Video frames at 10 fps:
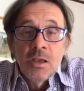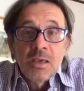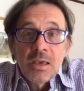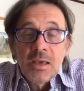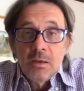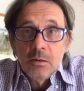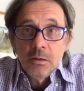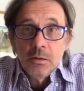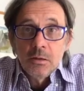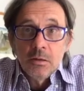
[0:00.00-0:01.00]
che
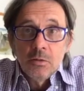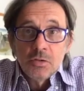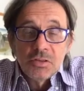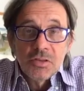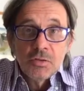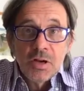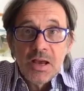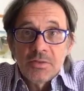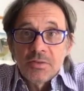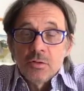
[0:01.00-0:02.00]
eh, lo stesso
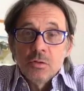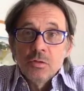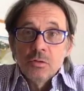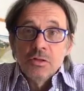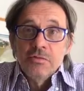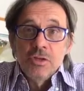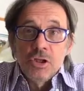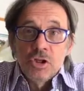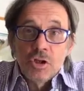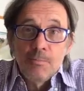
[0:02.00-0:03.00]
Razio
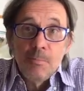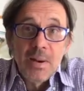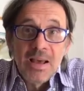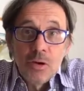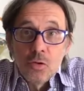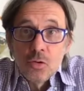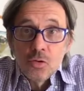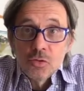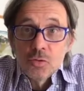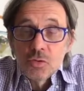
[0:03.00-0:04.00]
definisce
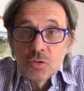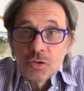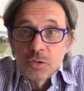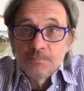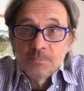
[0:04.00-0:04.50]
plagosus,